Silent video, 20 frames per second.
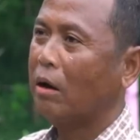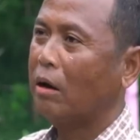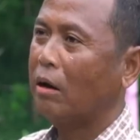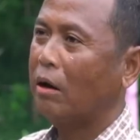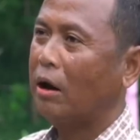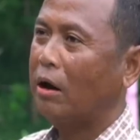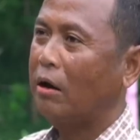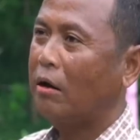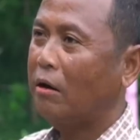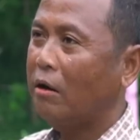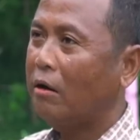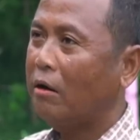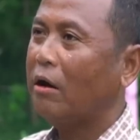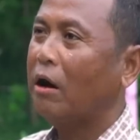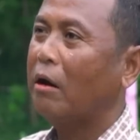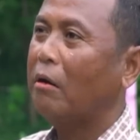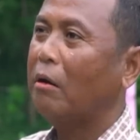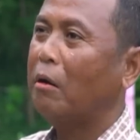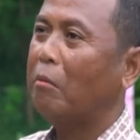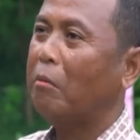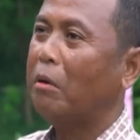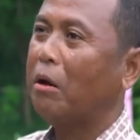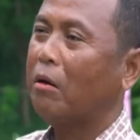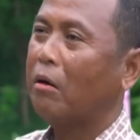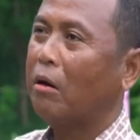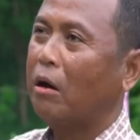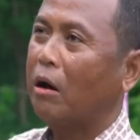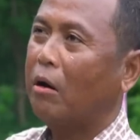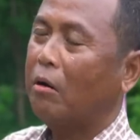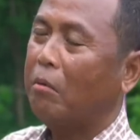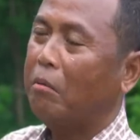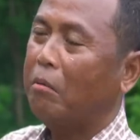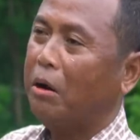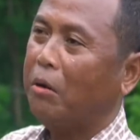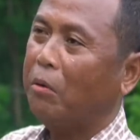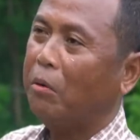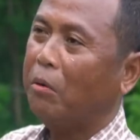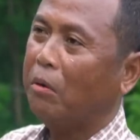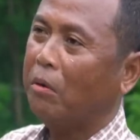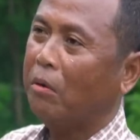ในลึกๆเราไม่เราก็
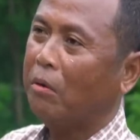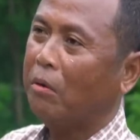ไม่รู้